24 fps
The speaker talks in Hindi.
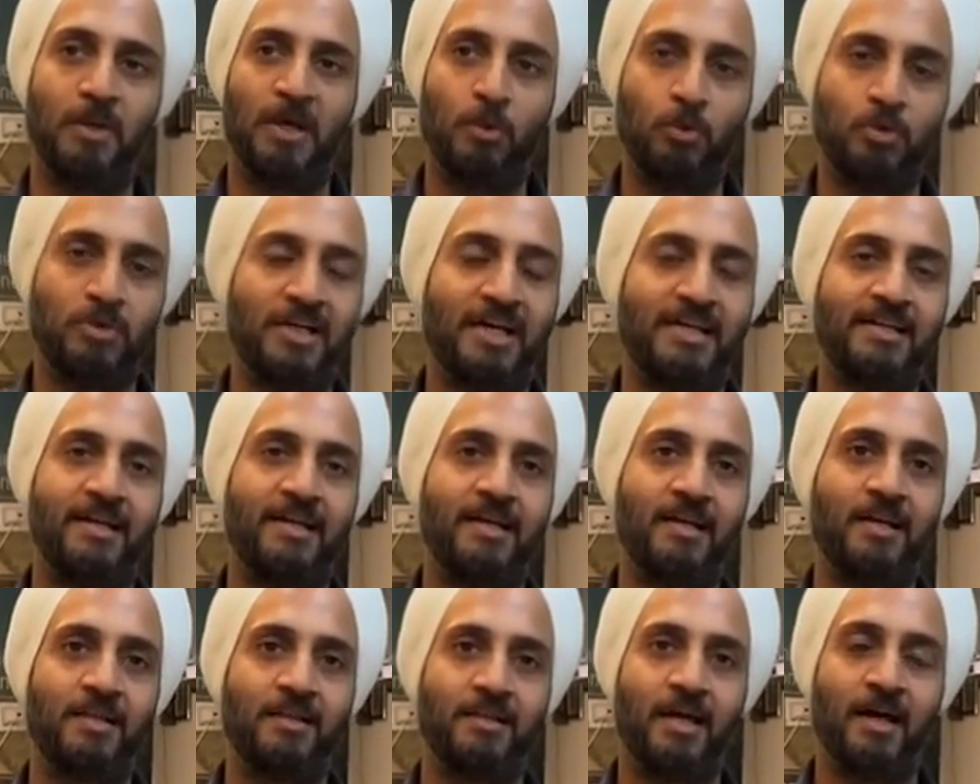उतना नहीं
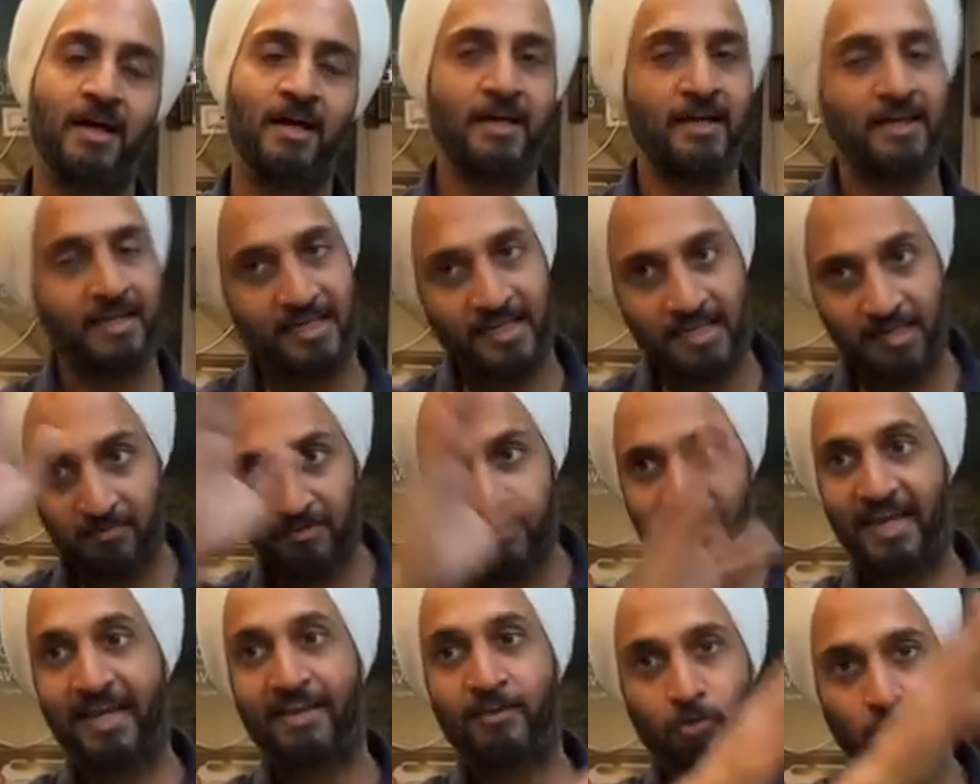लगता
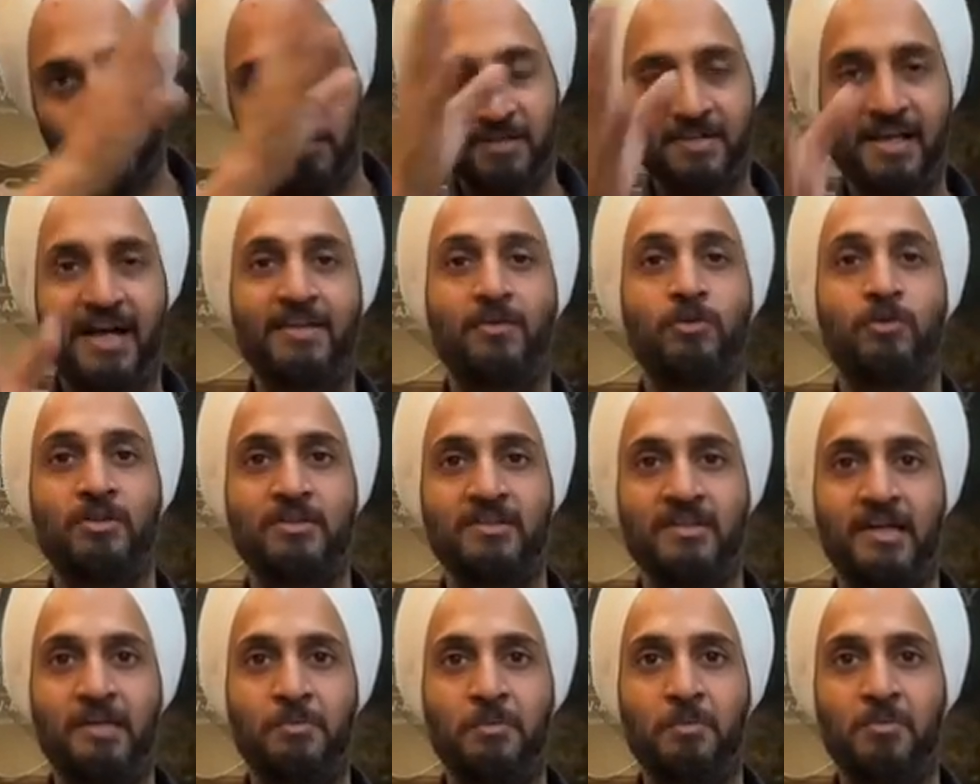इवन एक्स यू सात सौ के
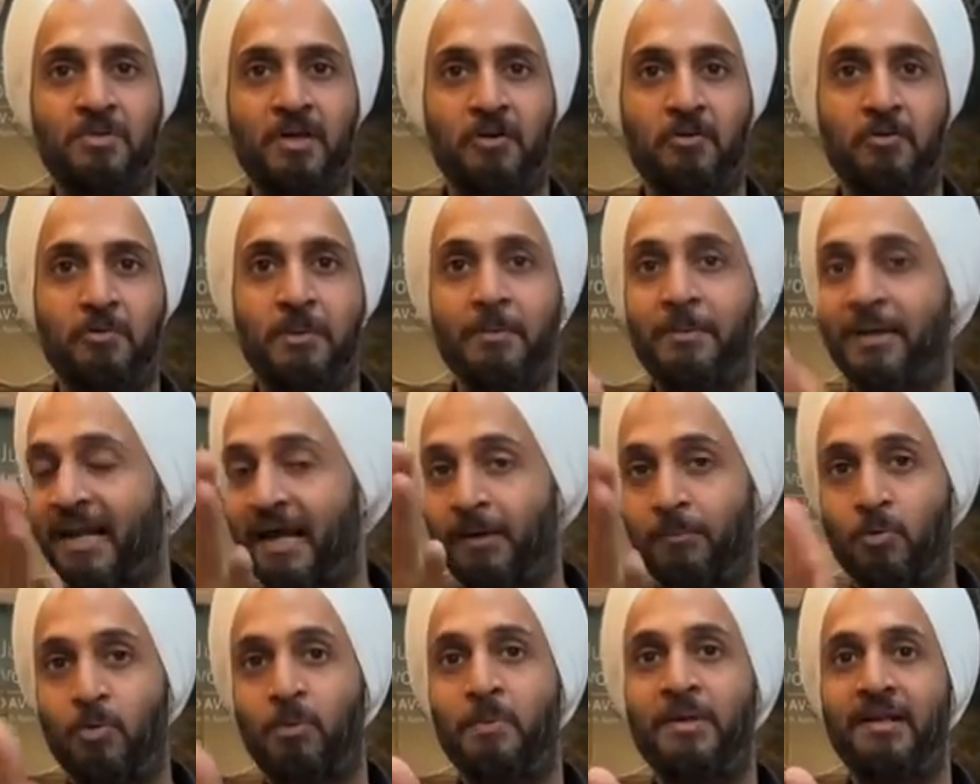साथ भी सात रुपये मैंने
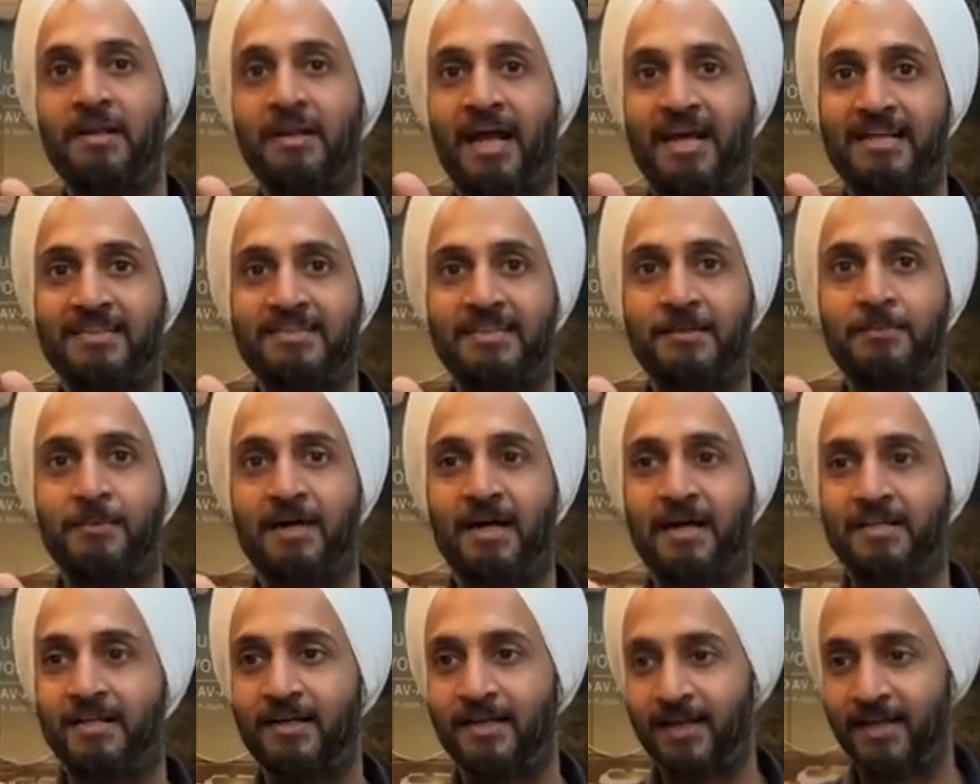आपको भी लास्ट टाइम
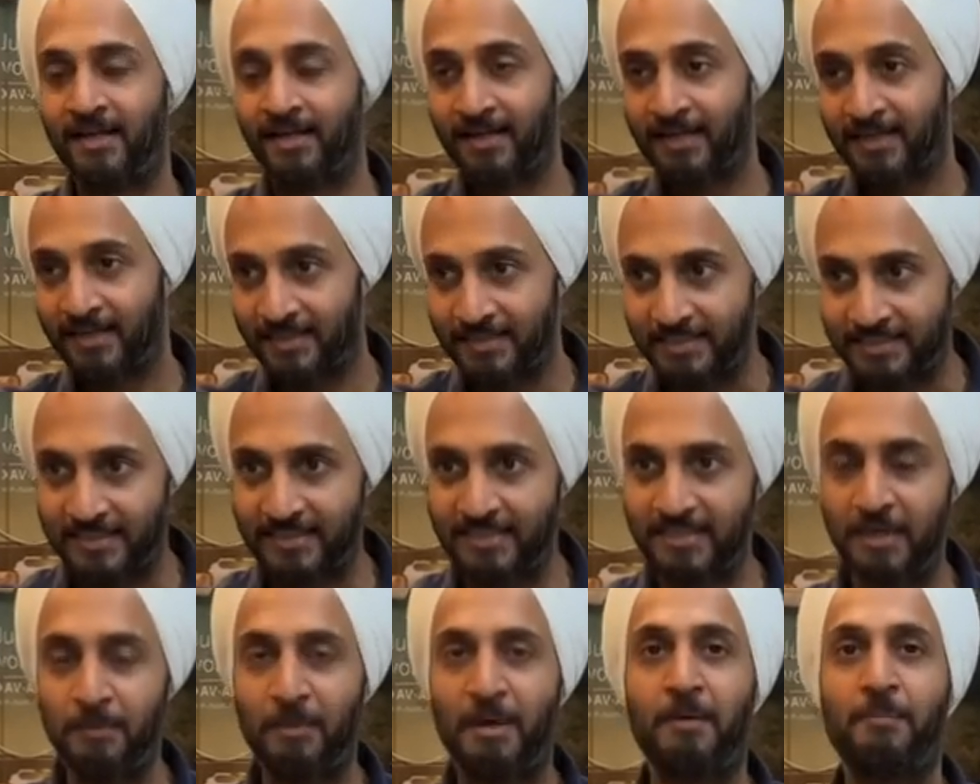कहा था कि
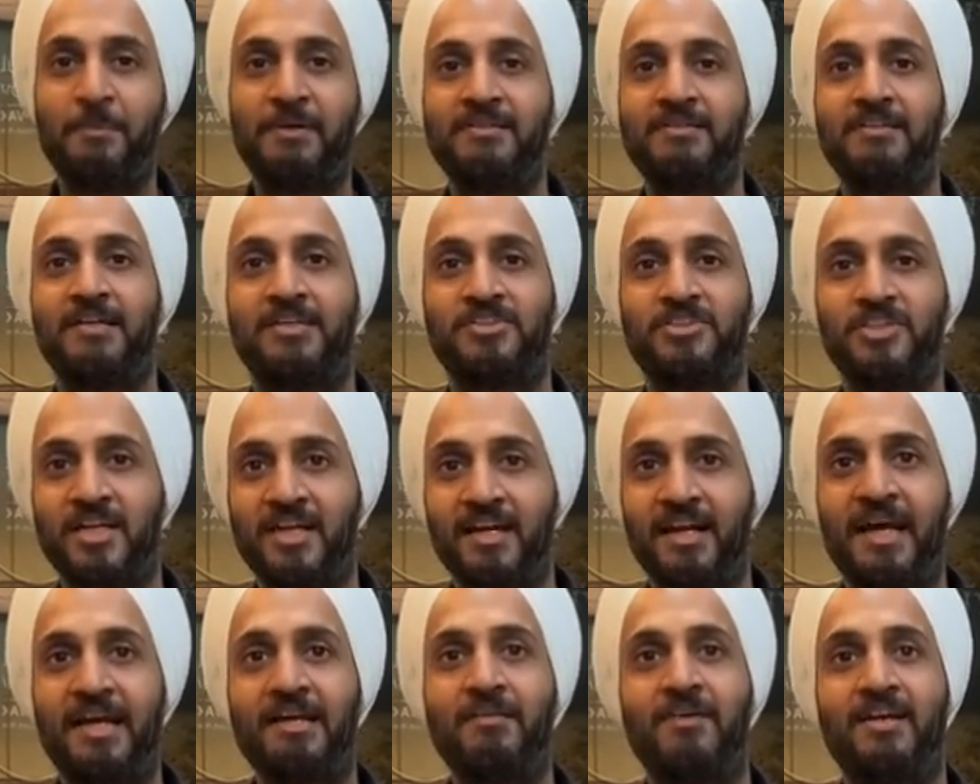जितनी हमारे पास लग्जरी
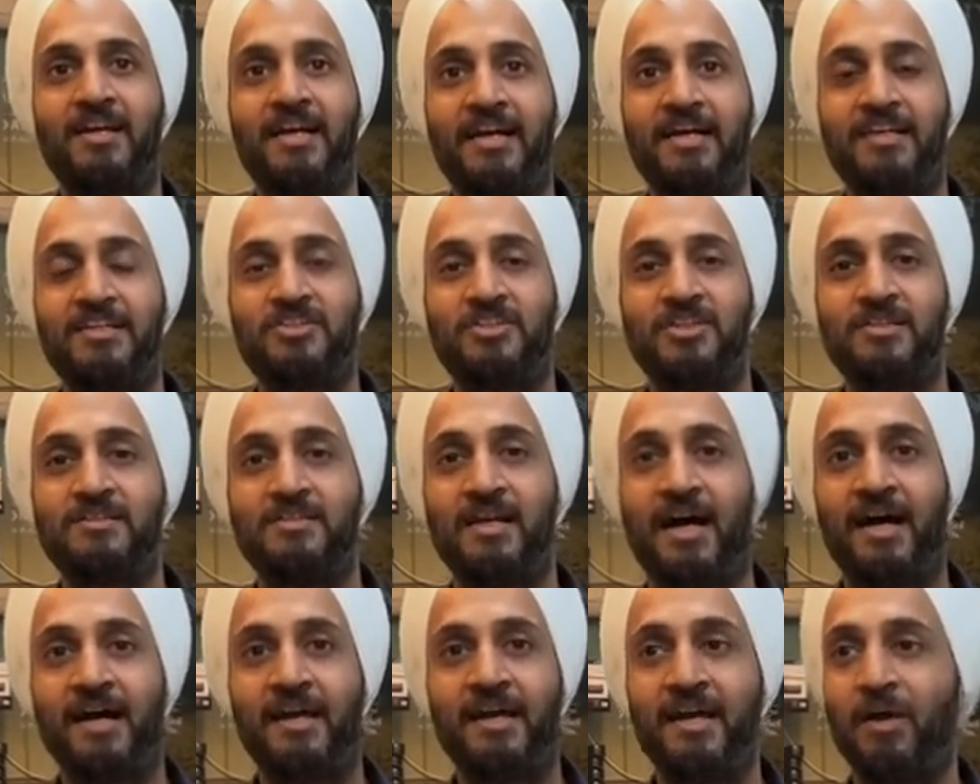लाइन वाले एडिशन
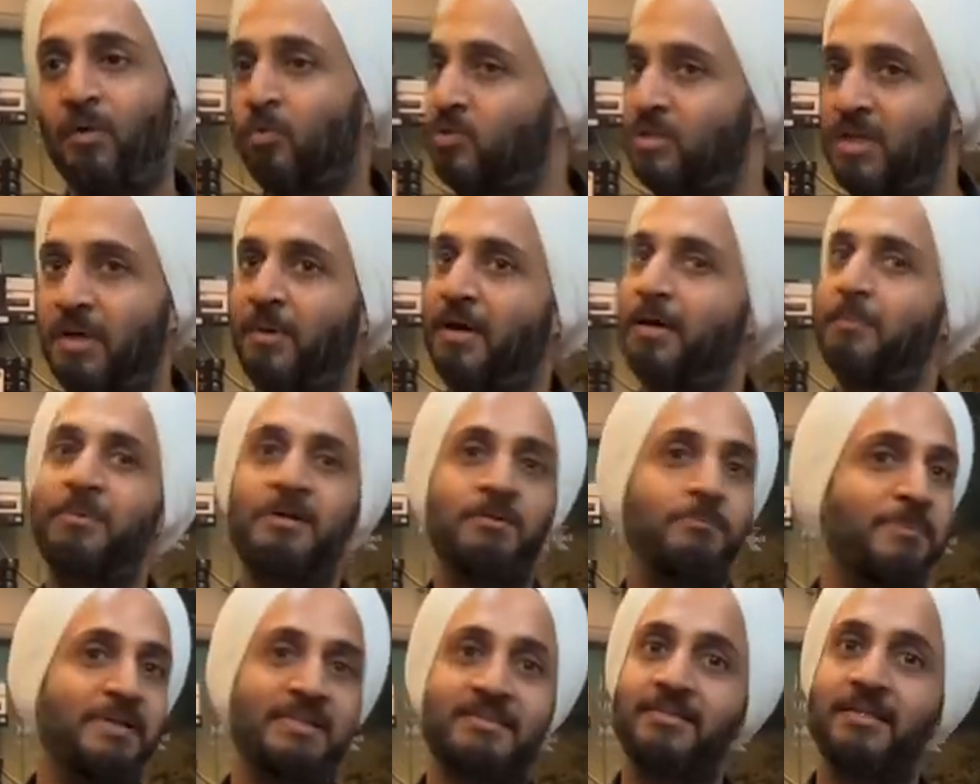आ गए हैं उतना हमारे पास
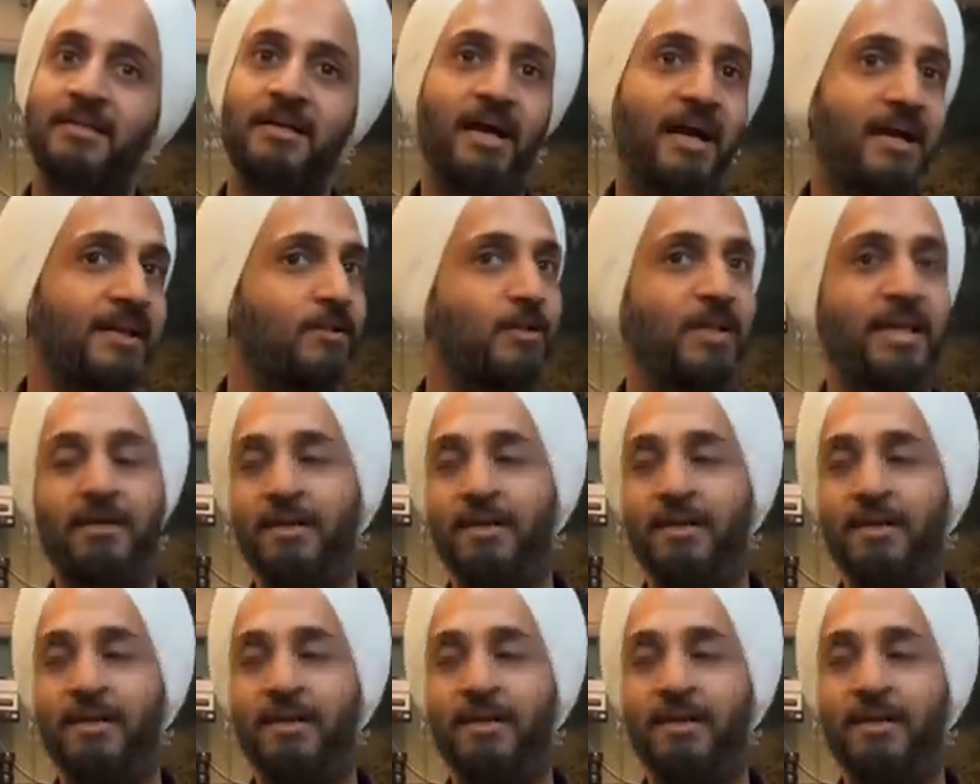बेसिक गाड़ी बेसिक